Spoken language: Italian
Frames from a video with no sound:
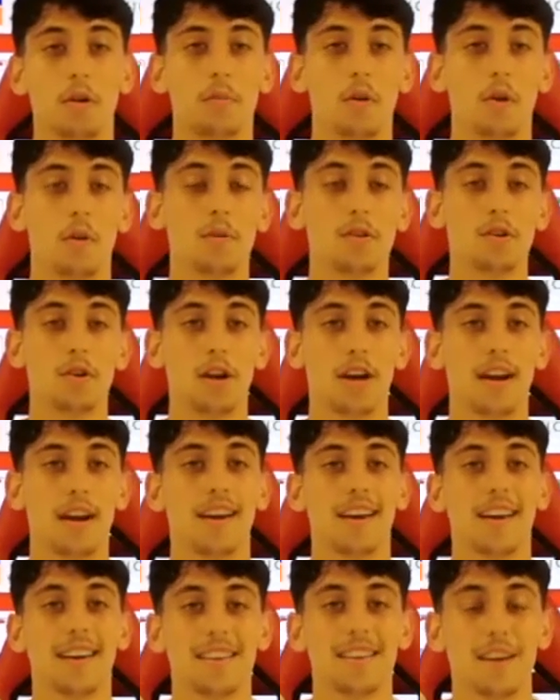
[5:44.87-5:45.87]
dobbiamo
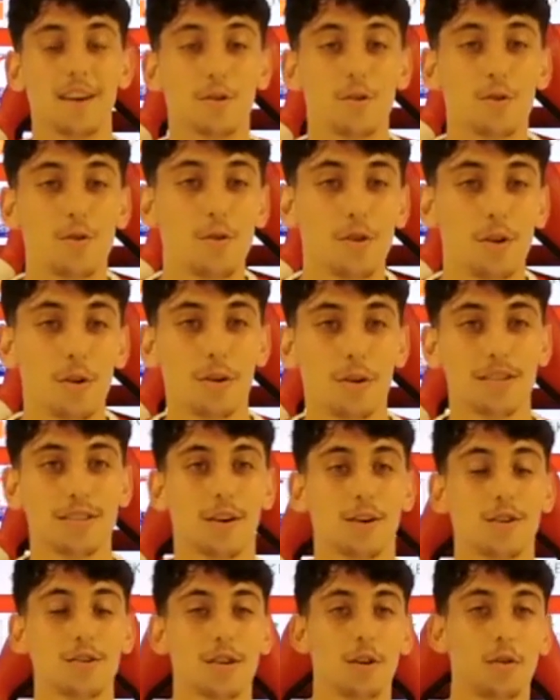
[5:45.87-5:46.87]
migliorare gli errori,
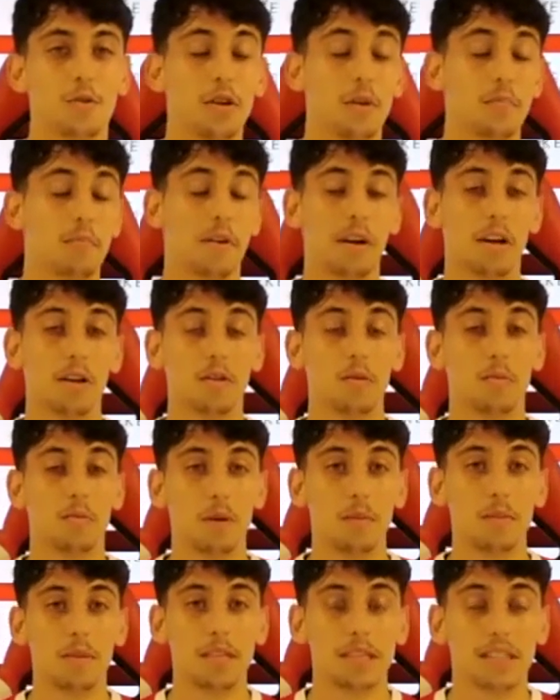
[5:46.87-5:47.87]
queste cose qui ha parlato un
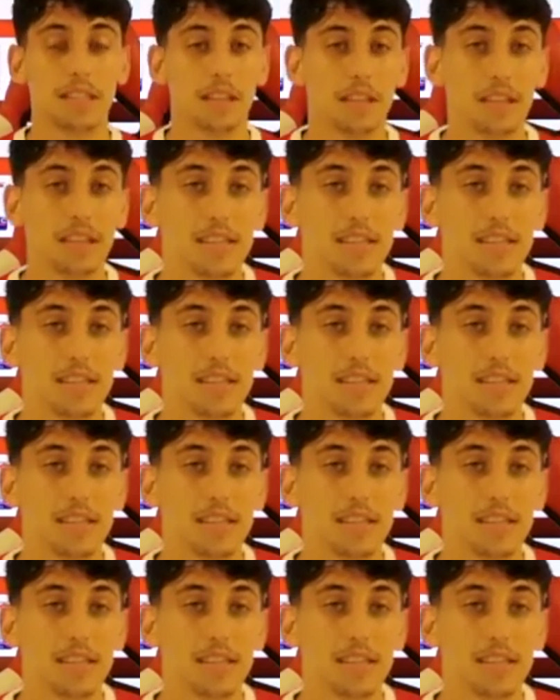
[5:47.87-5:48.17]
po' il mister,